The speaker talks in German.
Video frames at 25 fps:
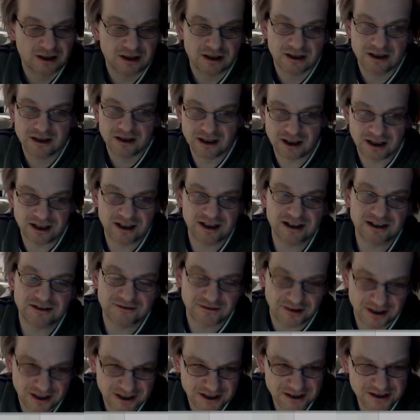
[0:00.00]
ja, ich
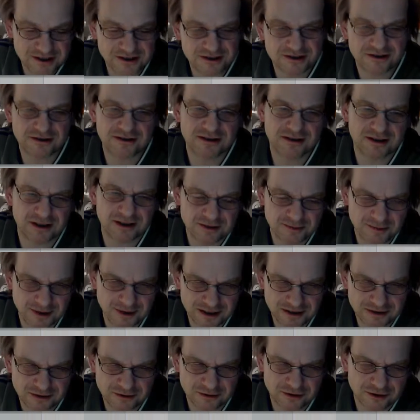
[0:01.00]
weiß, es
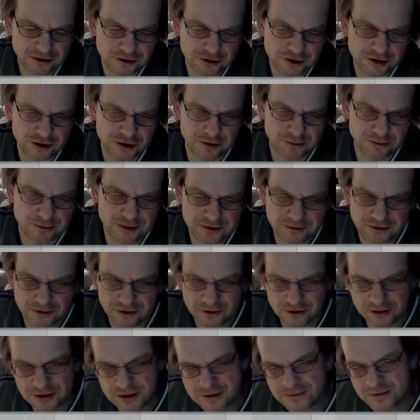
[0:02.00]
macht einen Unterschied, ob man es für
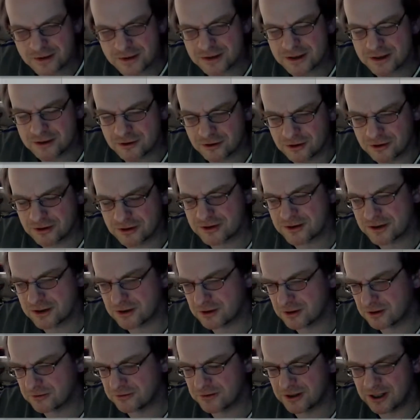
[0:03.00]
29,90
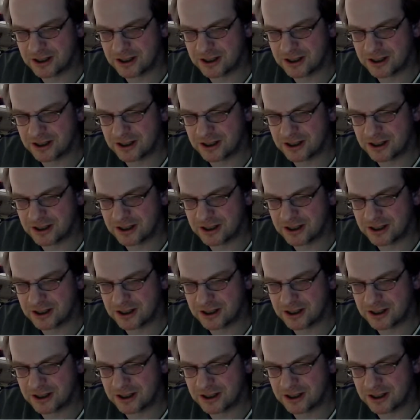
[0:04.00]
oder für